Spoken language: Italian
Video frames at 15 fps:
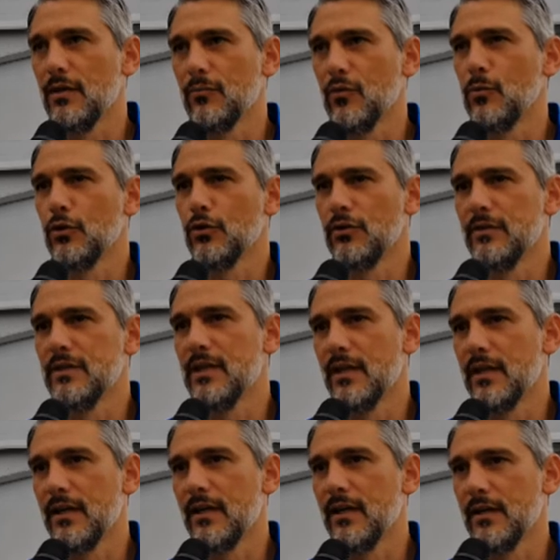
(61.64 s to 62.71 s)
a mio modo di
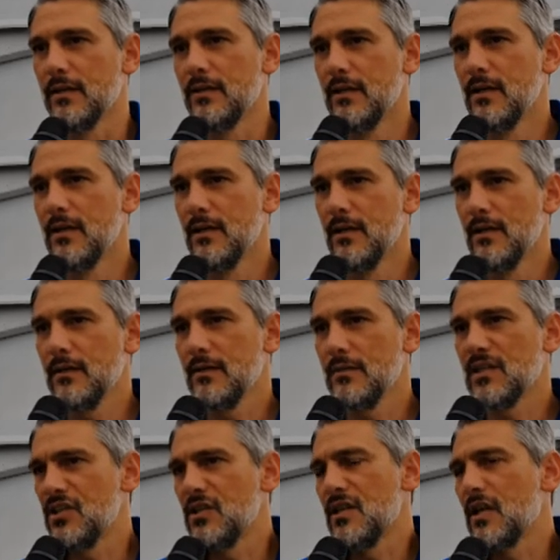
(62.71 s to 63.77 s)
vedere, eh, ha
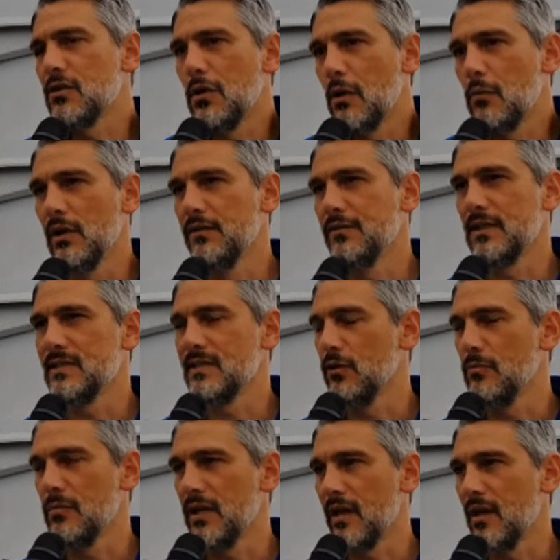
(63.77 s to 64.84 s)
centrato una qualificazione
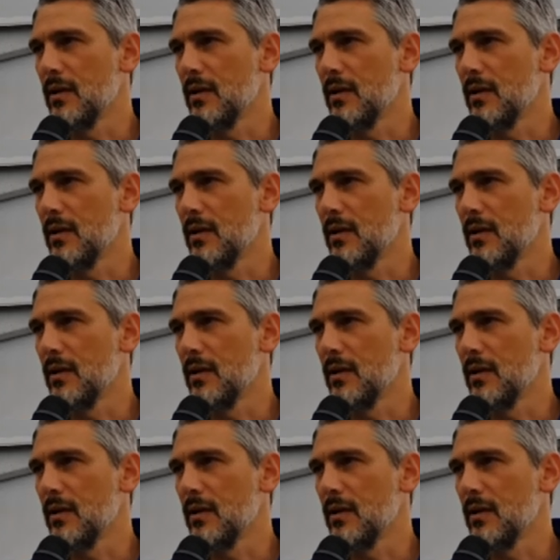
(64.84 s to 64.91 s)
in maniera